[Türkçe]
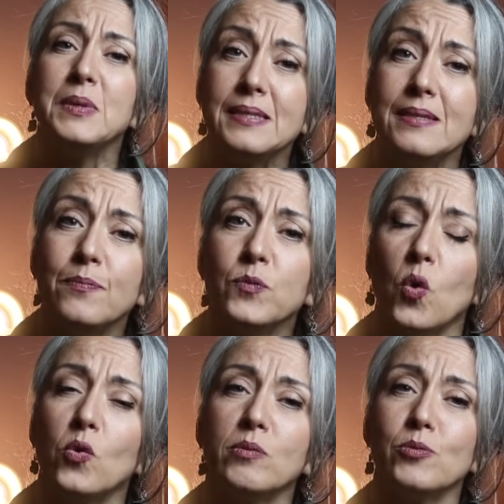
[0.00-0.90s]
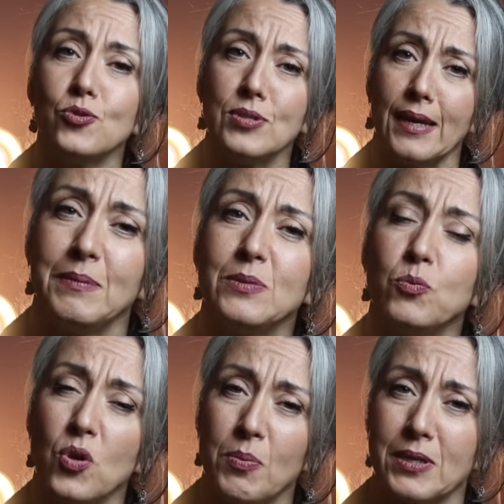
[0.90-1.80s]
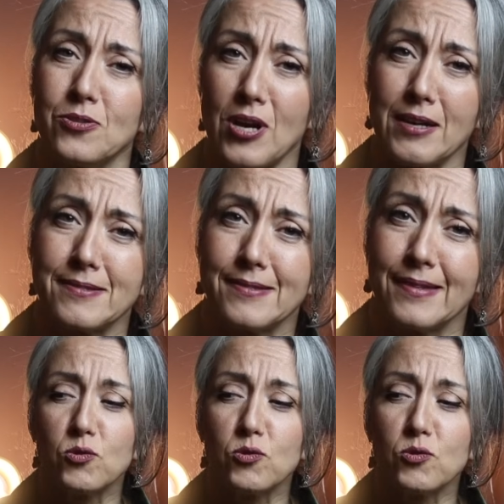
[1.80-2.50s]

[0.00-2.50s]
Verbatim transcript: Bizim doğrumuz ne? Biz buna bakacağız.